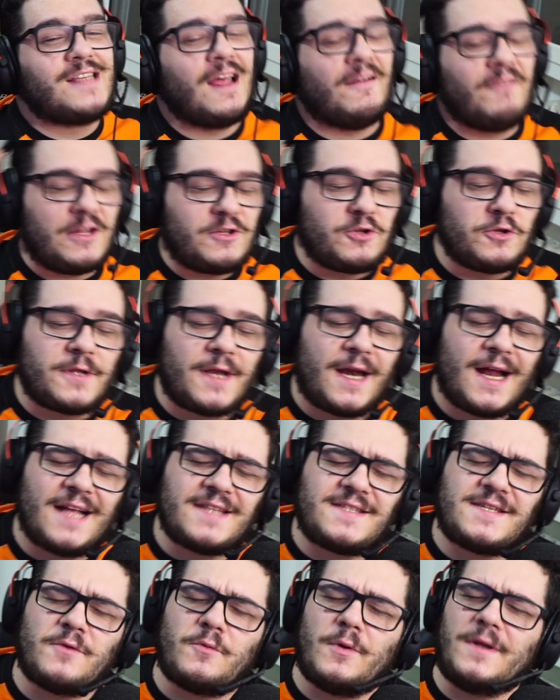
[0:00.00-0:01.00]
Salve a tutti
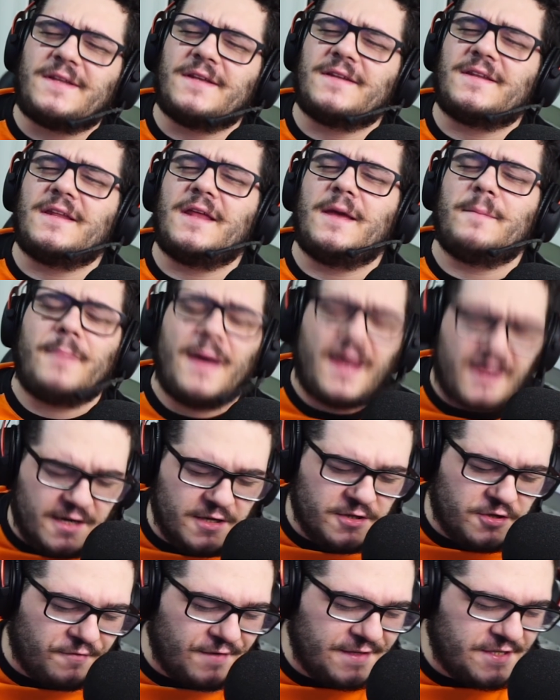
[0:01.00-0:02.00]
ragazzi, qui TTD, ben
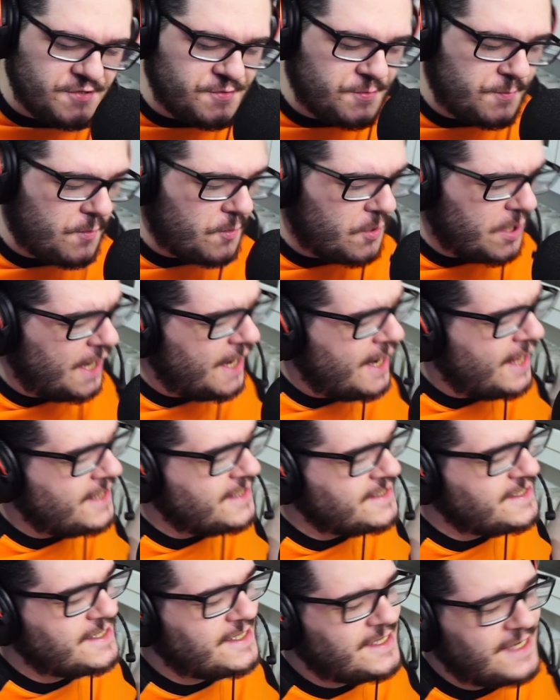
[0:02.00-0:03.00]
ritrovati sul mio
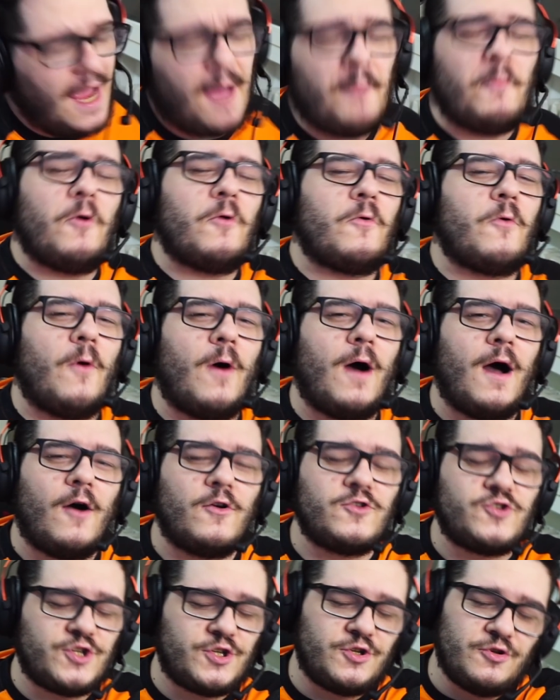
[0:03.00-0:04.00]
canale Siamo qua
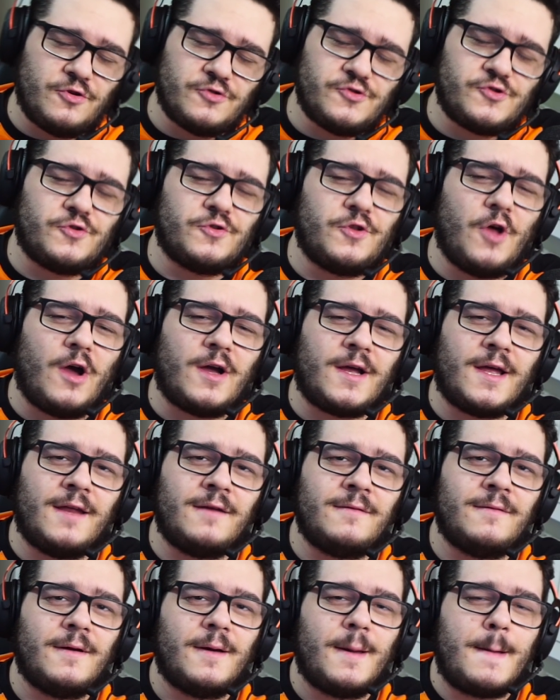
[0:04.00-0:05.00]
oggi, non su Dokkan,